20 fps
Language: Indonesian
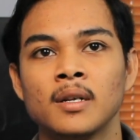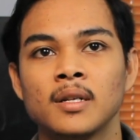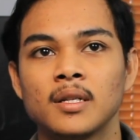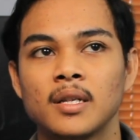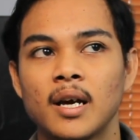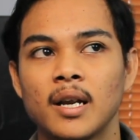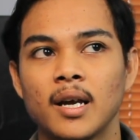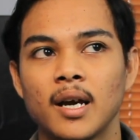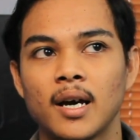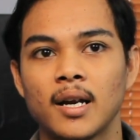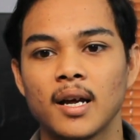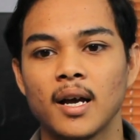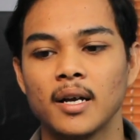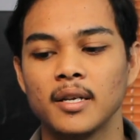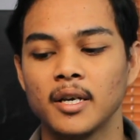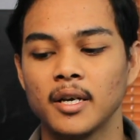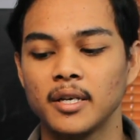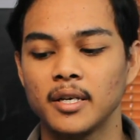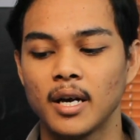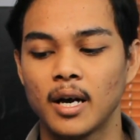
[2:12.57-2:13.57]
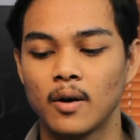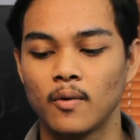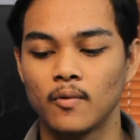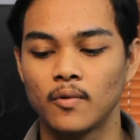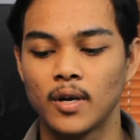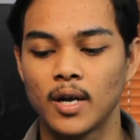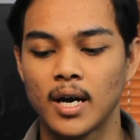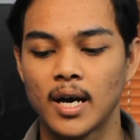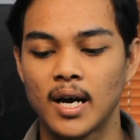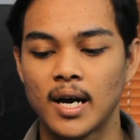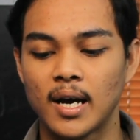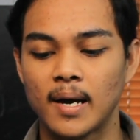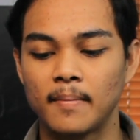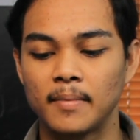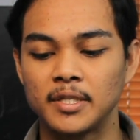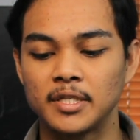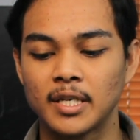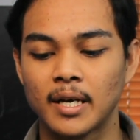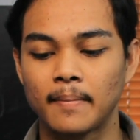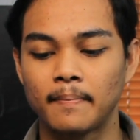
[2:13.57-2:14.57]
dari harganya yang udah
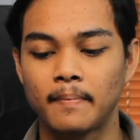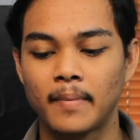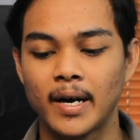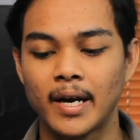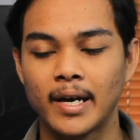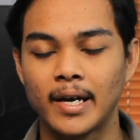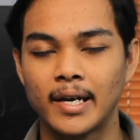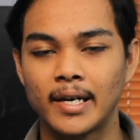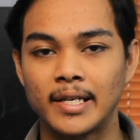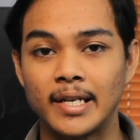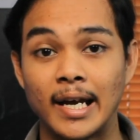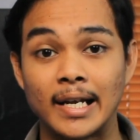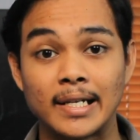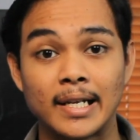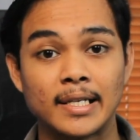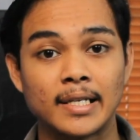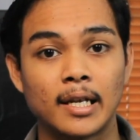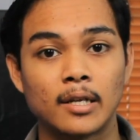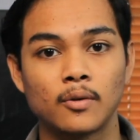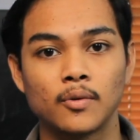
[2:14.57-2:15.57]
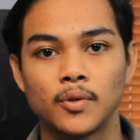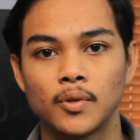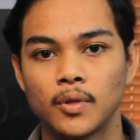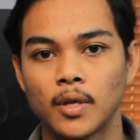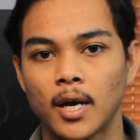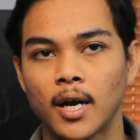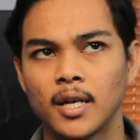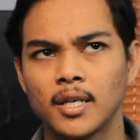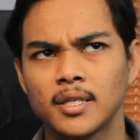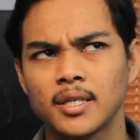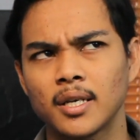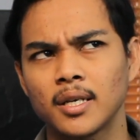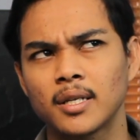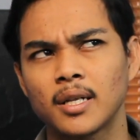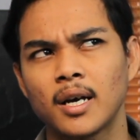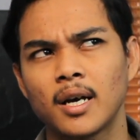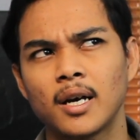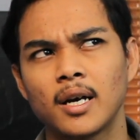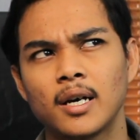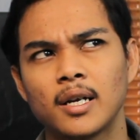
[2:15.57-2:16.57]
mencapai di atas satu jutaan
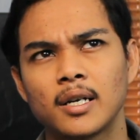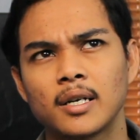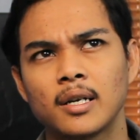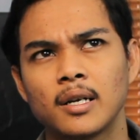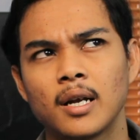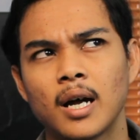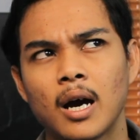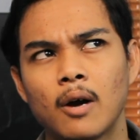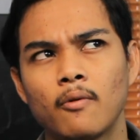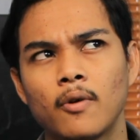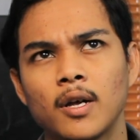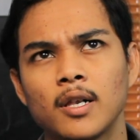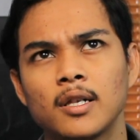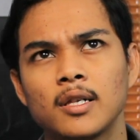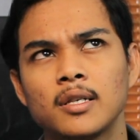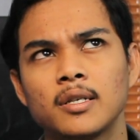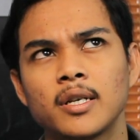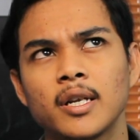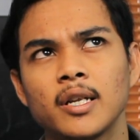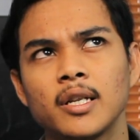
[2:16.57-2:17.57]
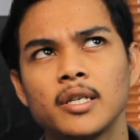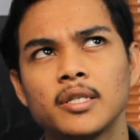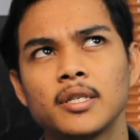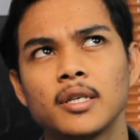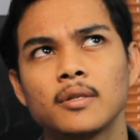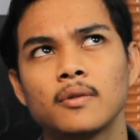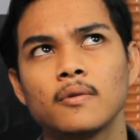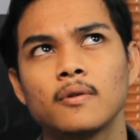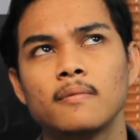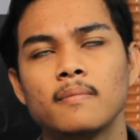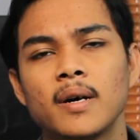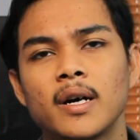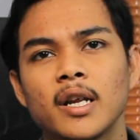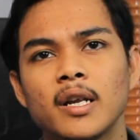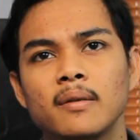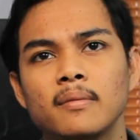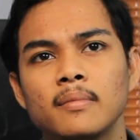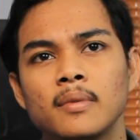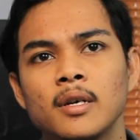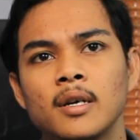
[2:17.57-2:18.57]
sekitar awal rilis itu
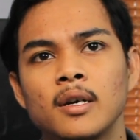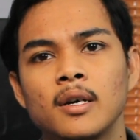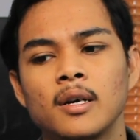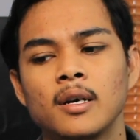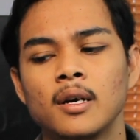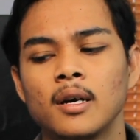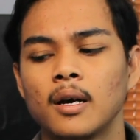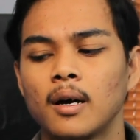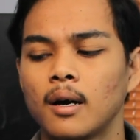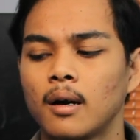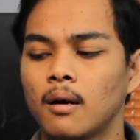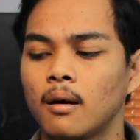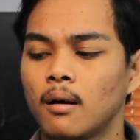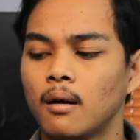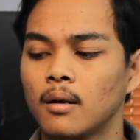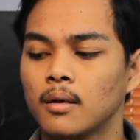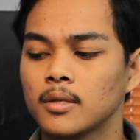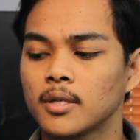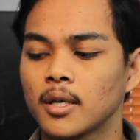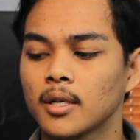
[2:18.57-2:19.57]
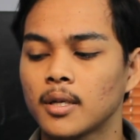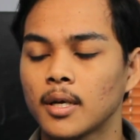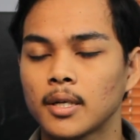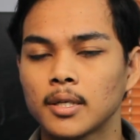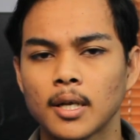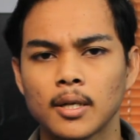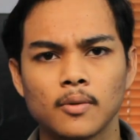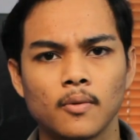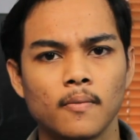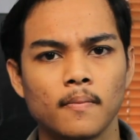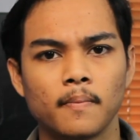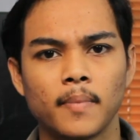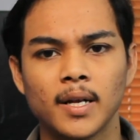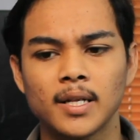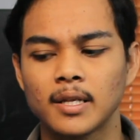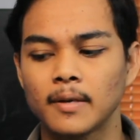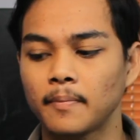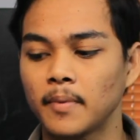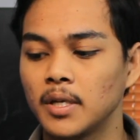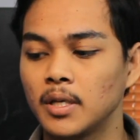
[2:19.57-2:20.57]
kemarin uh, sekitar 14
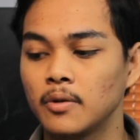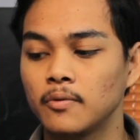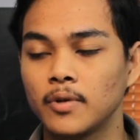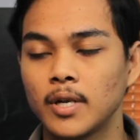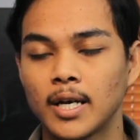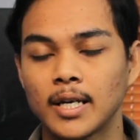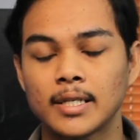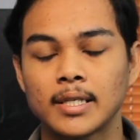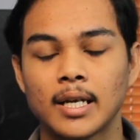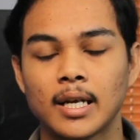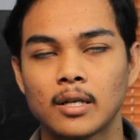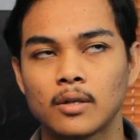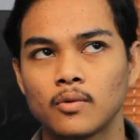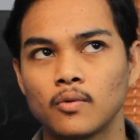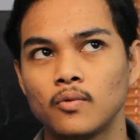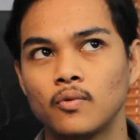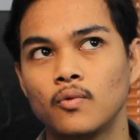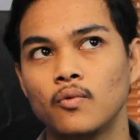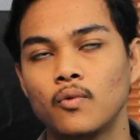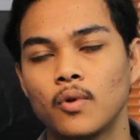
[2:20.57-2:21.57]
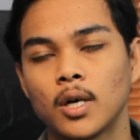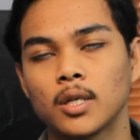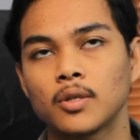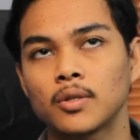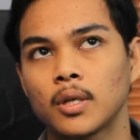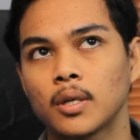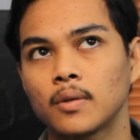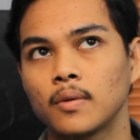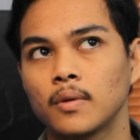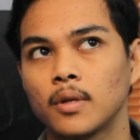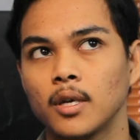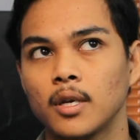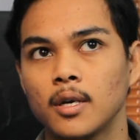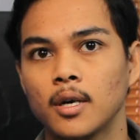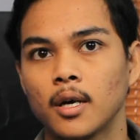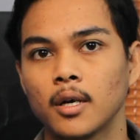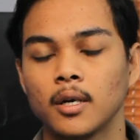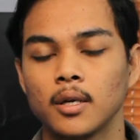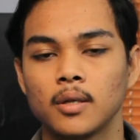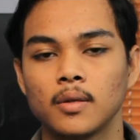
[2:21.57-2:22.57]
tapi ini udah 12 atau
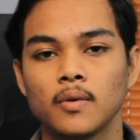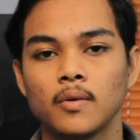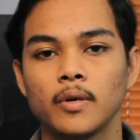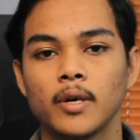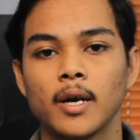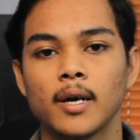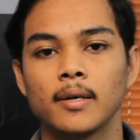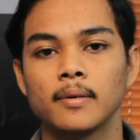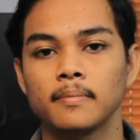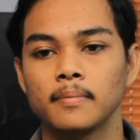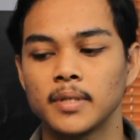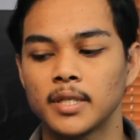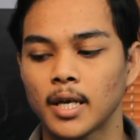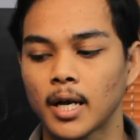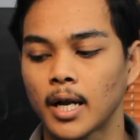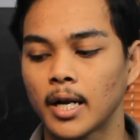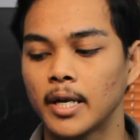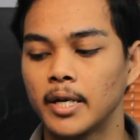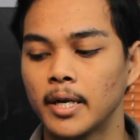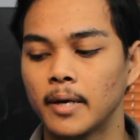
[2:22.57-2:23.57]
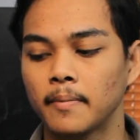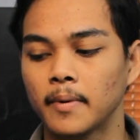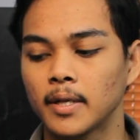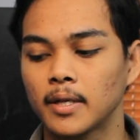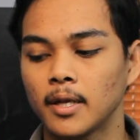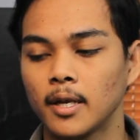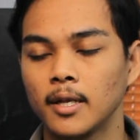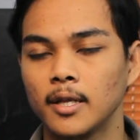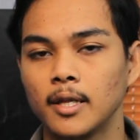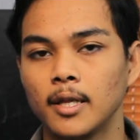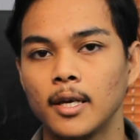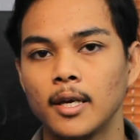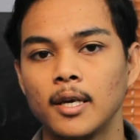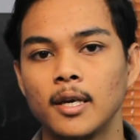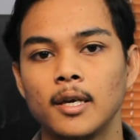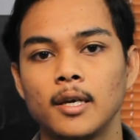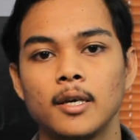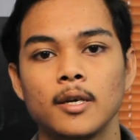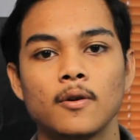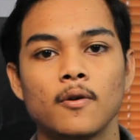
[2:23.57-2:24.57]
13 gitu yang bisa kalian dapetin
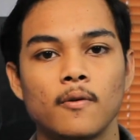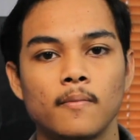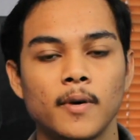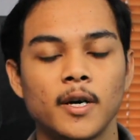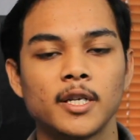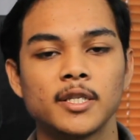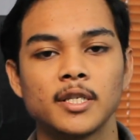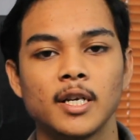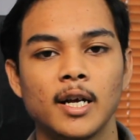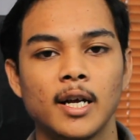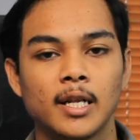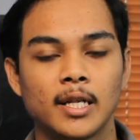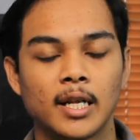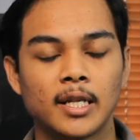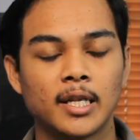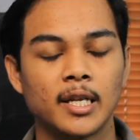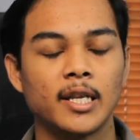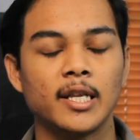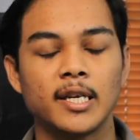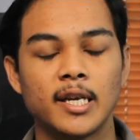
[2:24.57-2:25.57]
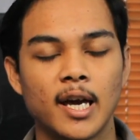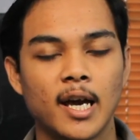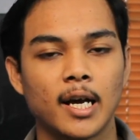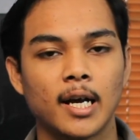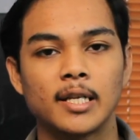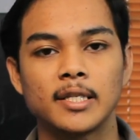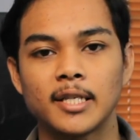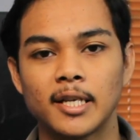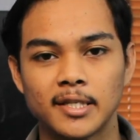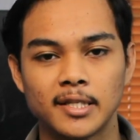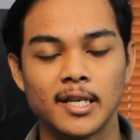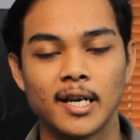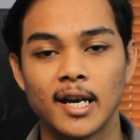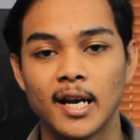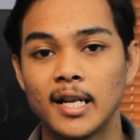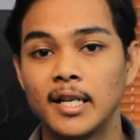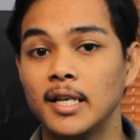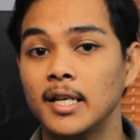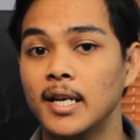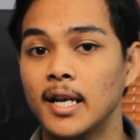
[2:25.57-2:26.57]
di e-commerce nanti linknya akan saya
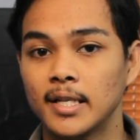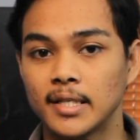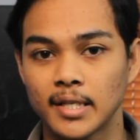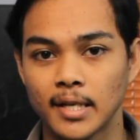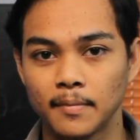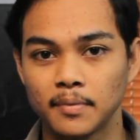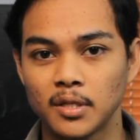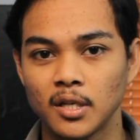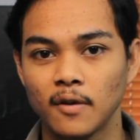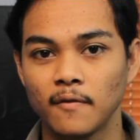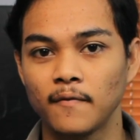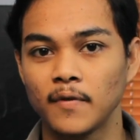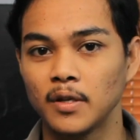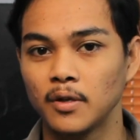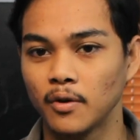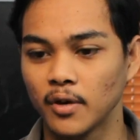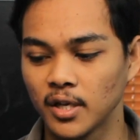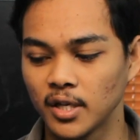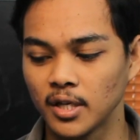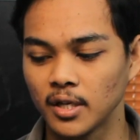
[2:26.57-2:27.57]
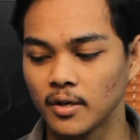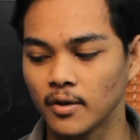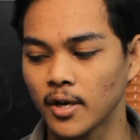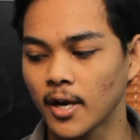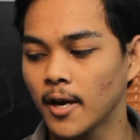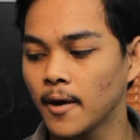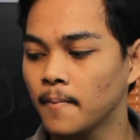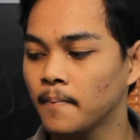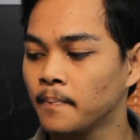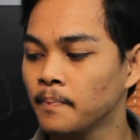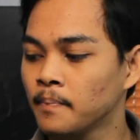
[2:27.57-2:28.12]
sediakan di deskripsi video ini oke okay?